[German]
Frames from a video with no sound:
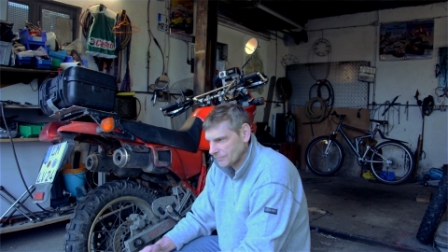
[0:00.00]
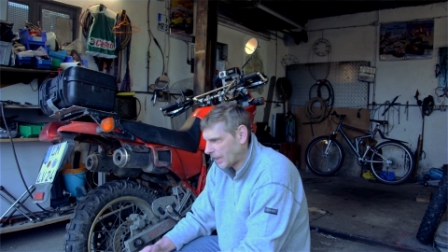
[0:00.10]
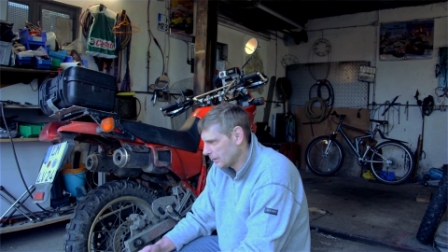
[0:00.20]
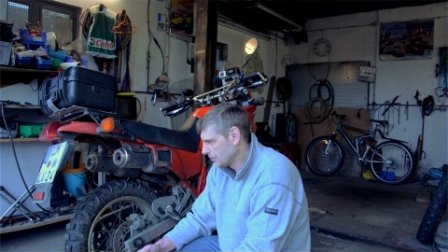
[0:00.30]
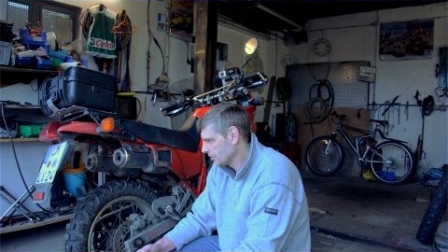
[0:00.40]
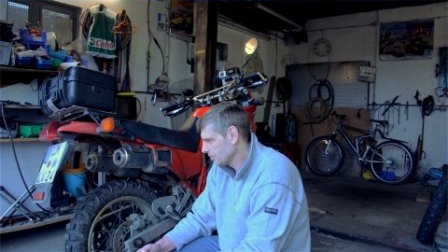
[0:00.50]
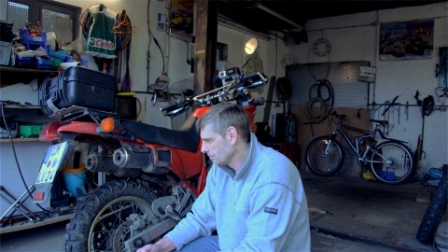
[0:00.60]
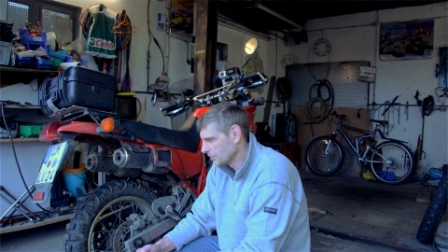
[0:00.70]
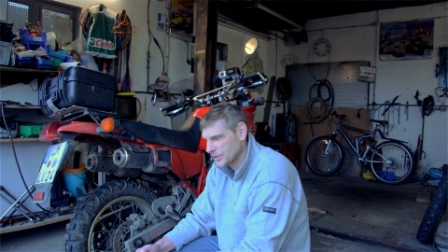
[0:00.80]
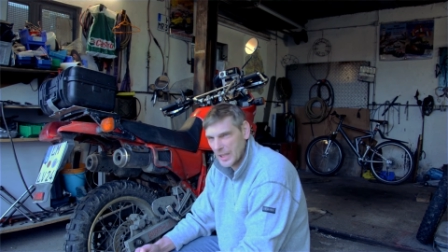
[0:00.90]
halt,
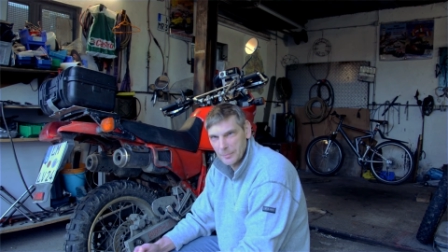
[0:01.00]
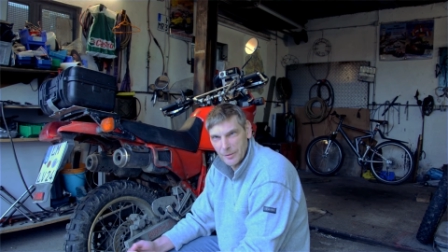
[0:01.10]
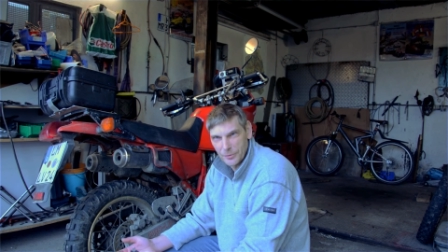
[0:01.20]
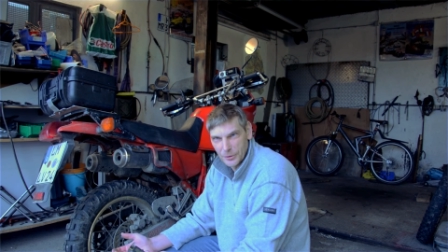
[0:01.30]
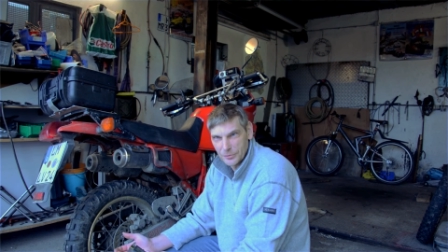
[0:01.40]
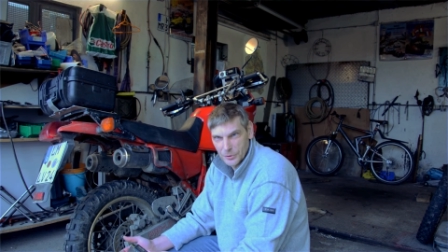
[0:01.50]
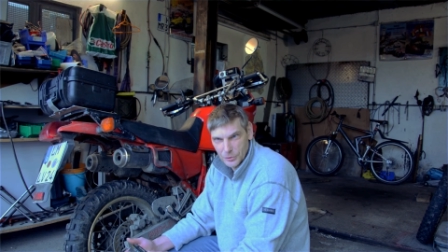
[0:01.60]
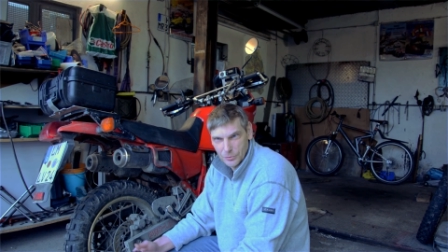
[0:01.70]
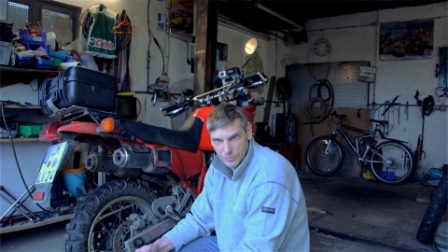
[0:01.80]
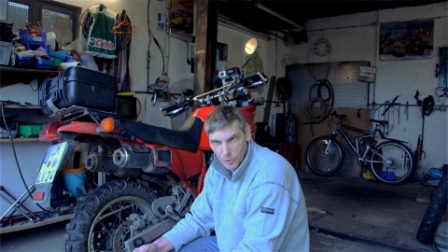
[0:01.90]
ich sag mal, für einen
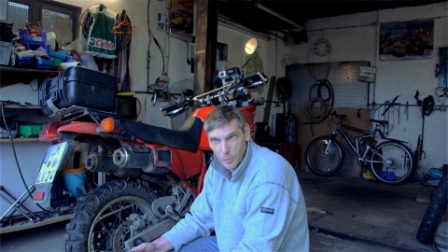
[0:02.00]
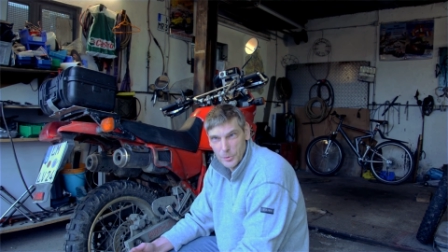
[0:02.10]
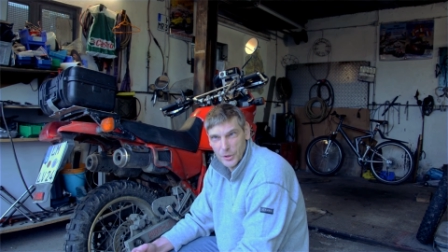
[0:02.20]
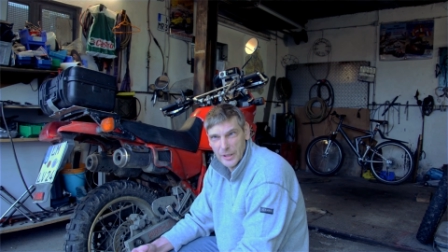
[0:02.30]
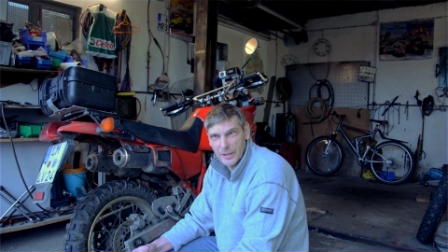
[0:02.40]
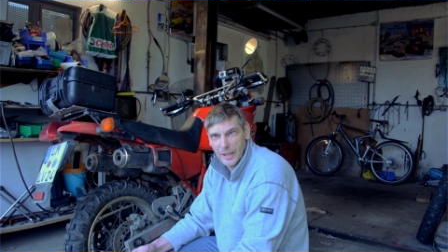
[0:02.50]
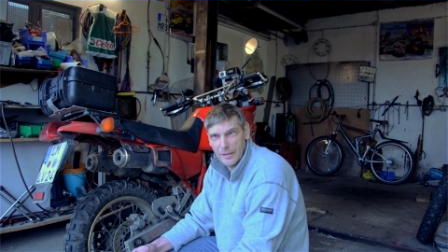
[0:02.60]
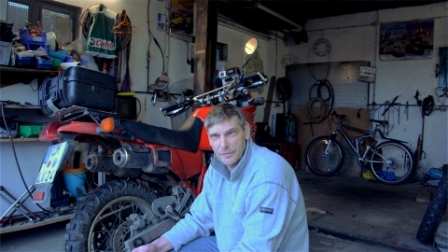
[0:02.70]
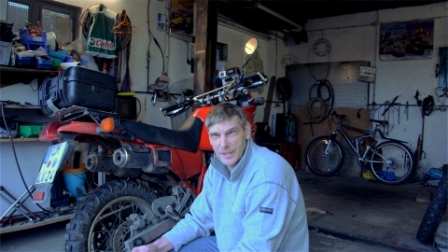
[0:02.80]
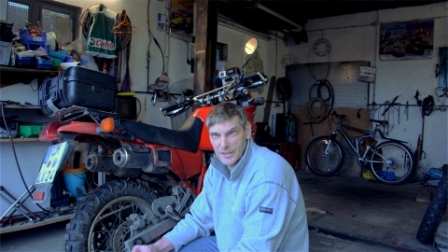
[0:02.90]
grobstolligen
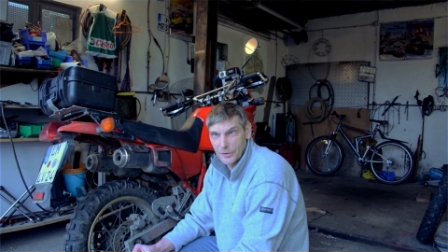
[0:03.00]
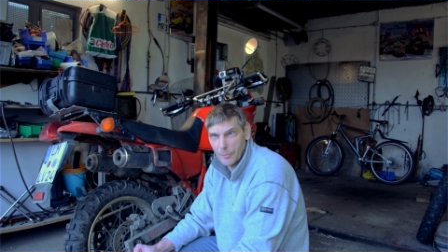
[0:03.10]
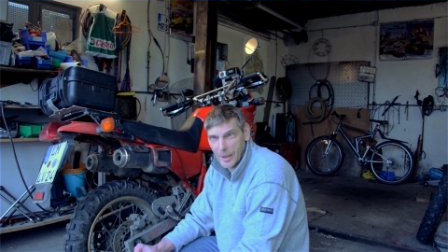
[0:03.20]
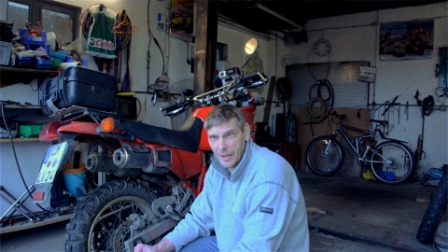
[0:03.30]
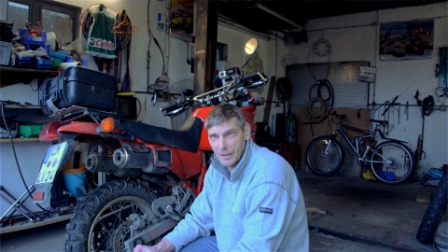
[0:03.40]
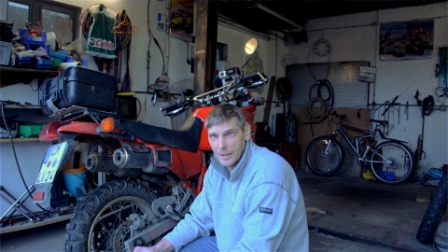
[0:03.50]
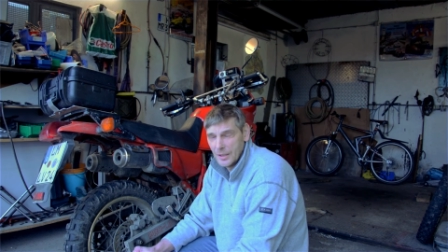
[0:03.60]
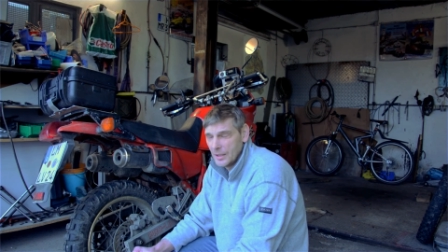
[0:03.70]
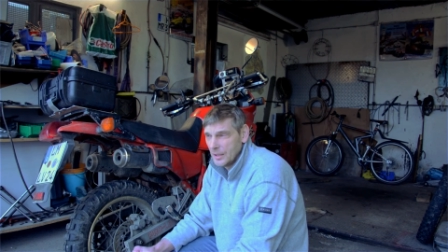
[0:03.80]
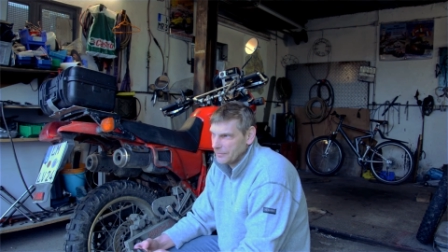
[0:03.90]
Reifen jetzt normal.
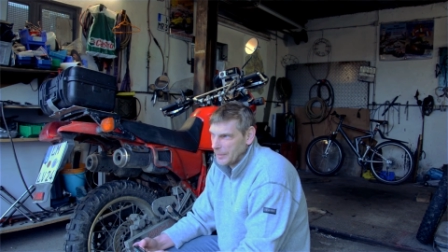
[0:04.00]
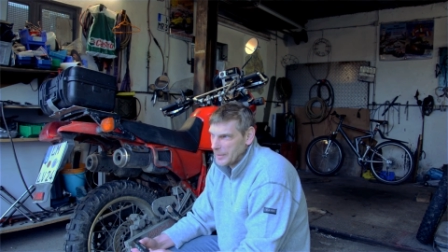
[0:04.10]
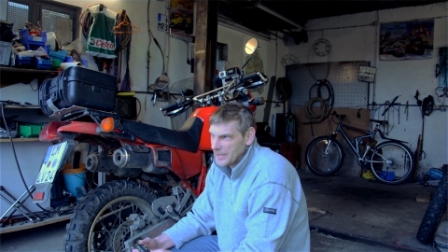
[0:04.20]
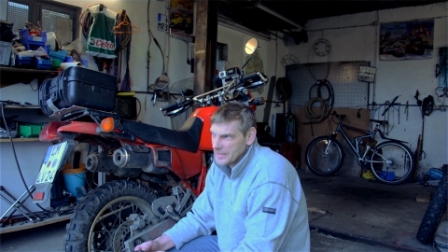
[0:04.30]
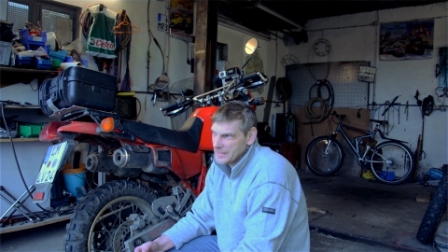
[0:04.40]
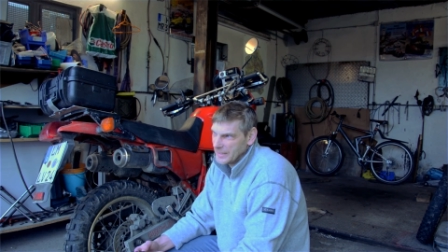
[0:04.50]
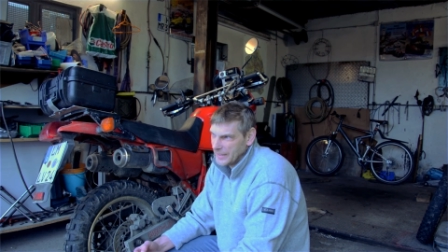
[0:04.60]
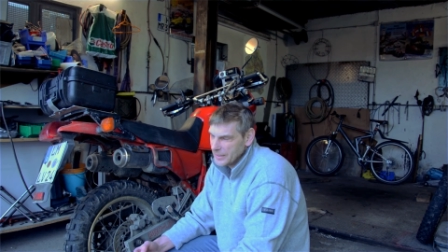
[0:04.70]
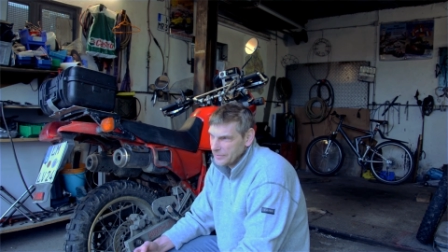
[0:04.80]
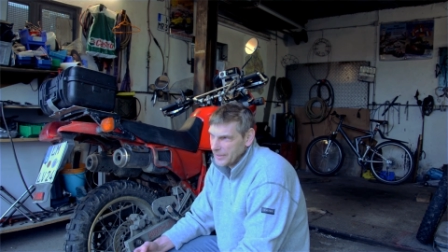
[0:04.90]
Wenn man ins
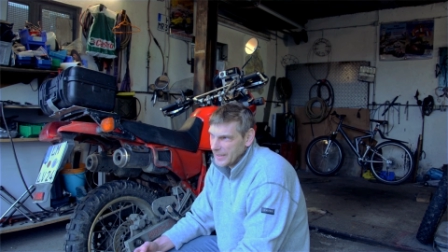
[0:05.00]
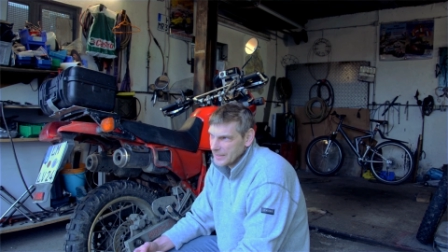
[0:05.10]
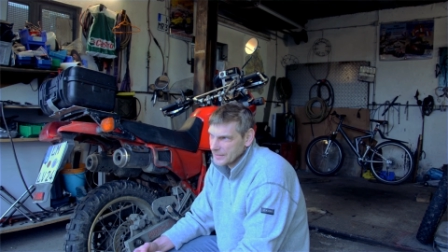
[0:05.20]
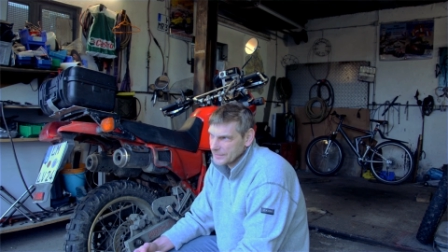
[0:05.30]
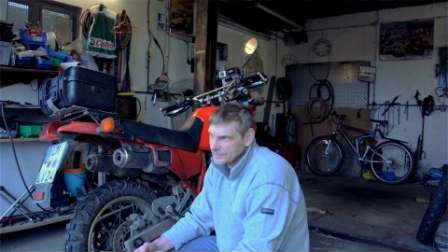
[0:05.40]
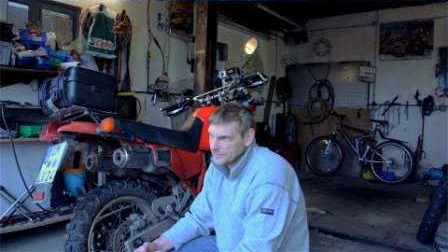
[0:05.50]
Gelände fährt,